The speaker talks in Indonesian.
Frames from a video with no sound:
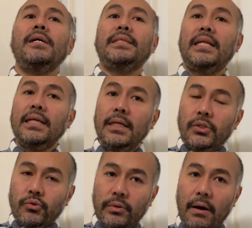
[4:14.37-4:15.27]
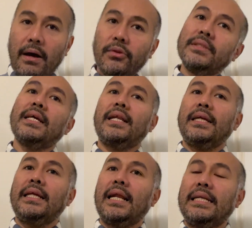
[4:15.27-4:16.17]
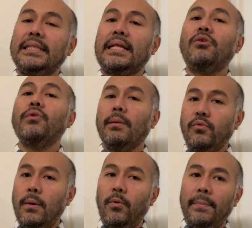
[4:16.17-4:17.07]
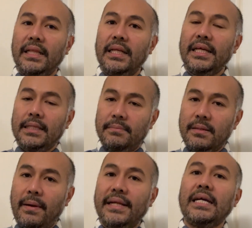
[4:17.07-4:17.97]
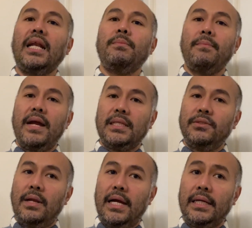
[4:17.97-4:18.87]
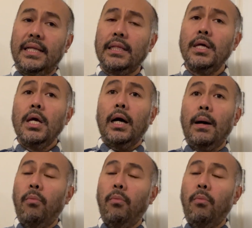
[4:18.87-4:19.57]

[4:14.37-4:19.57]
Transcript: jadi sudah waktunya saya kira di tahun 2024 ini kita bisa mengajak lebih banyak jiwa lagi dan uh,